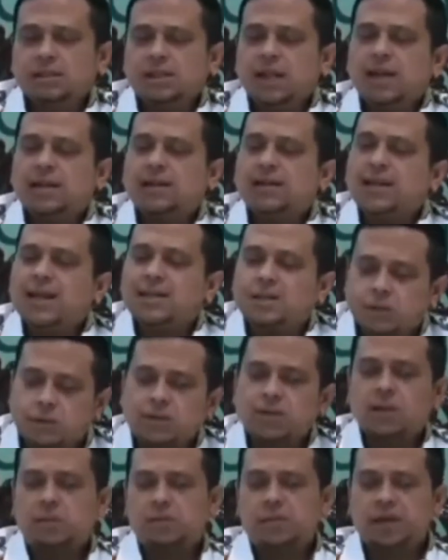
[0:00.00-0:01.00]
telah
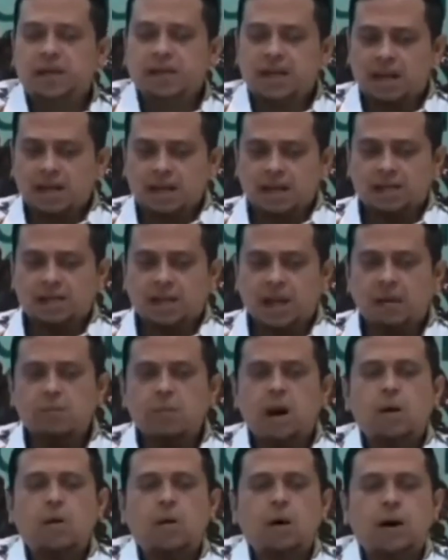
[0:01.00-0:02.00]
diracuni pikiran kita
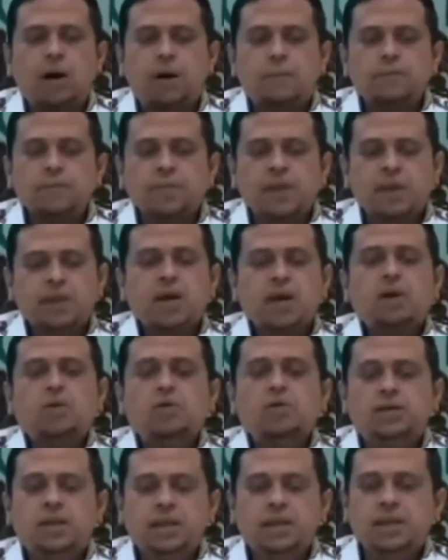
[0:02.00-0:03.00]
bahwa
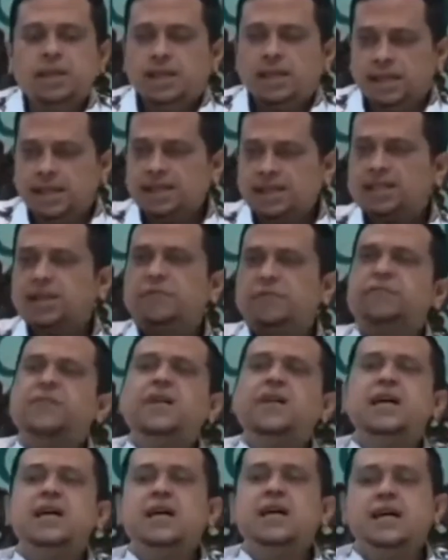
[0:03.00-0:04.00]
Yahudi is the
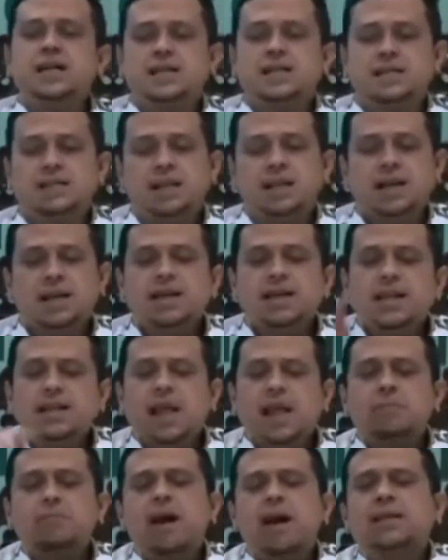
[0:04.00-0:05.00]
first.
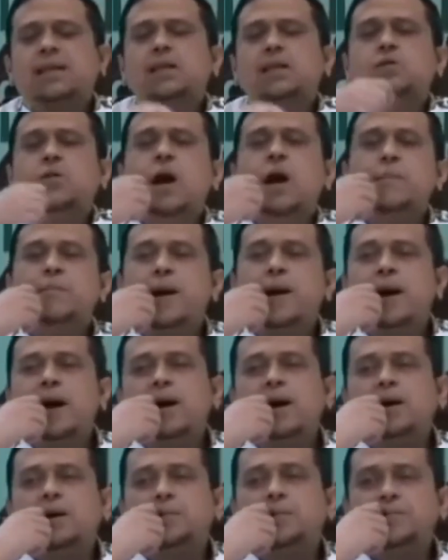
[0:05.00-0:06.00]
Lihat lambangnya itu
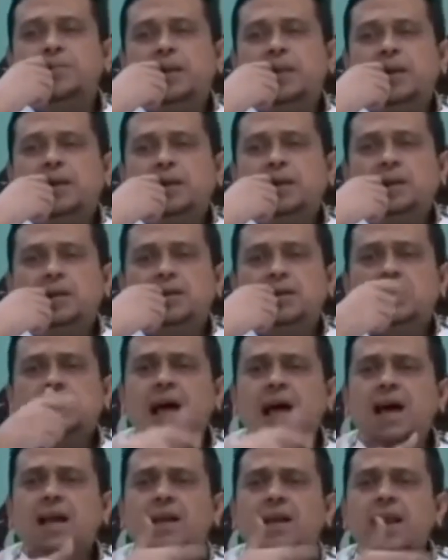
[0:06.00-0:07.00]
apa?
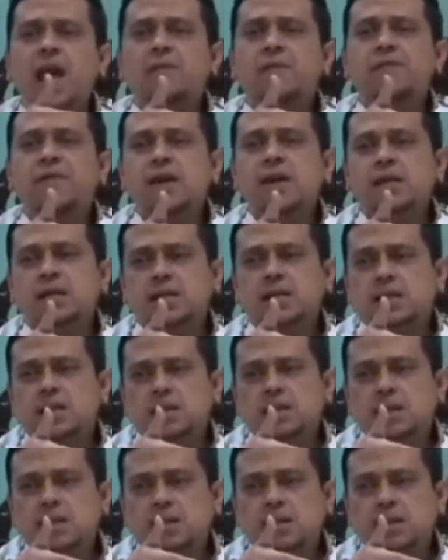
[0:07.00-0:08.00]
Star David,
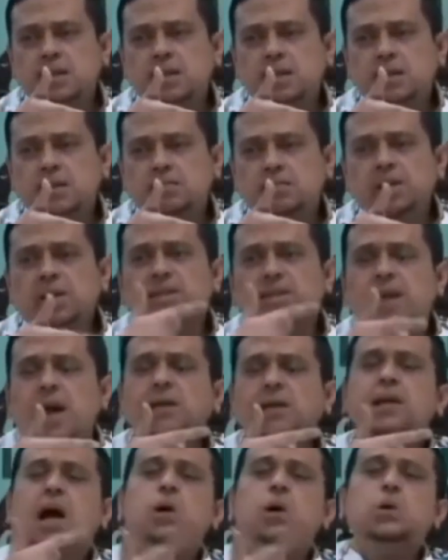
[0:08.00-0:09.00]

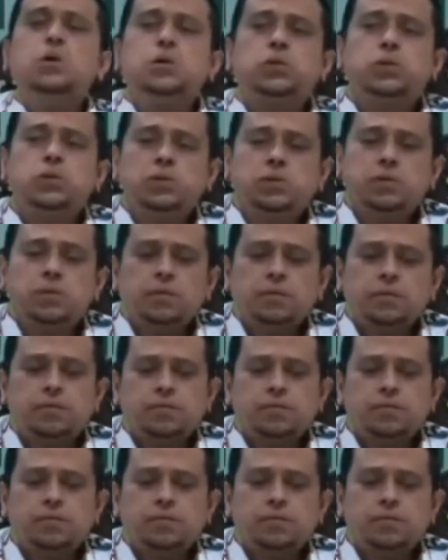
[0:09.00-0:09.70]
bintang Daud.